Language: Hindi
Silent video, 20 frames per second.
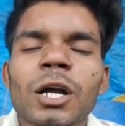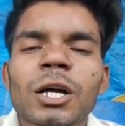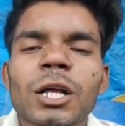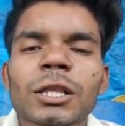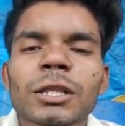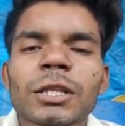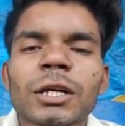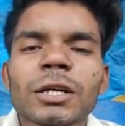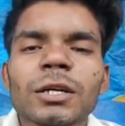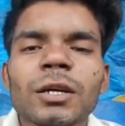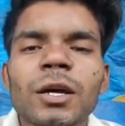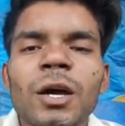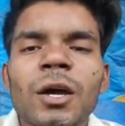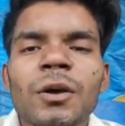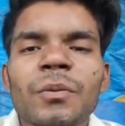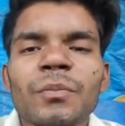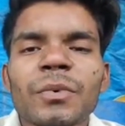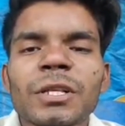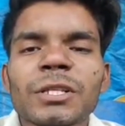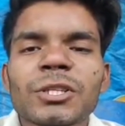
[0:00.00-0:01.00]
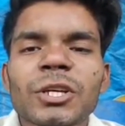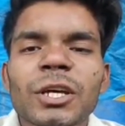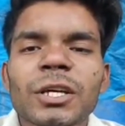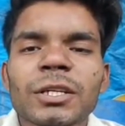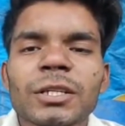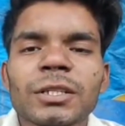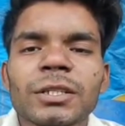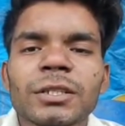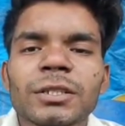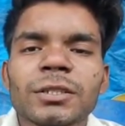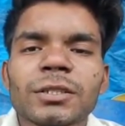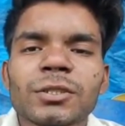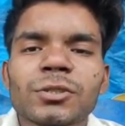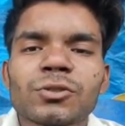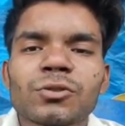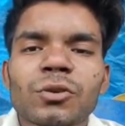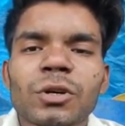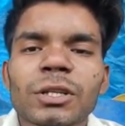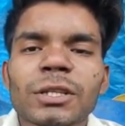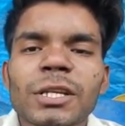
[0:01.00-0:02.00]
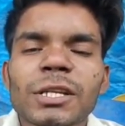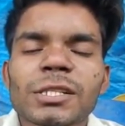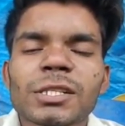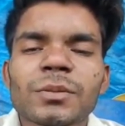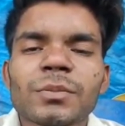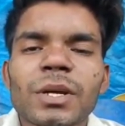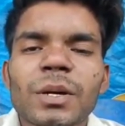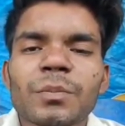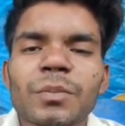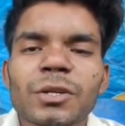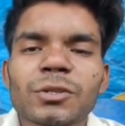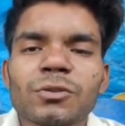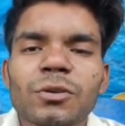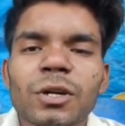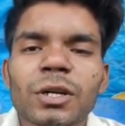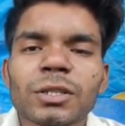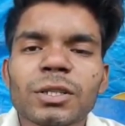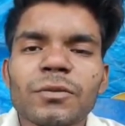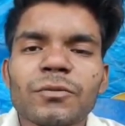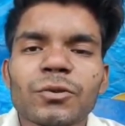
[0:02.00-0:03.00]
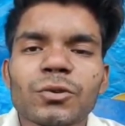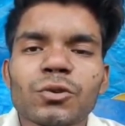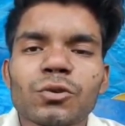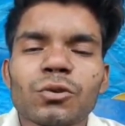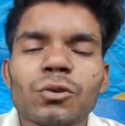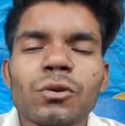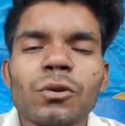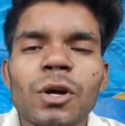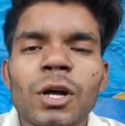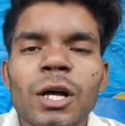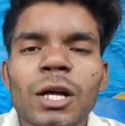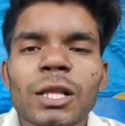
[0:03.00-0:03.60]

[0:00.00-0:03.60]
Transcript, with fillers: कल तक मिल जाएगी सुगंध नर्सरी में आपका स्वागत है वीडियो को